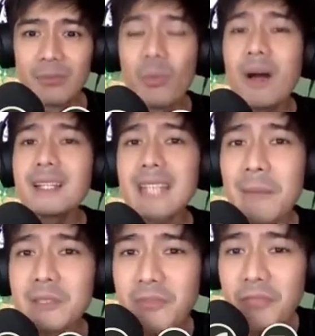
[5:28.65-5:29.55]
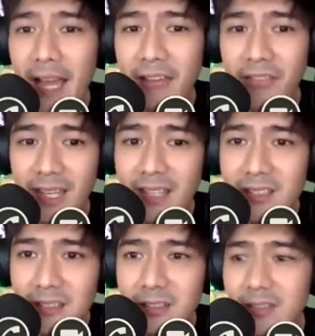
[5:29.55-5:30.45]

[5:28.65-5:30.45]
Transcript: 1 times 5 is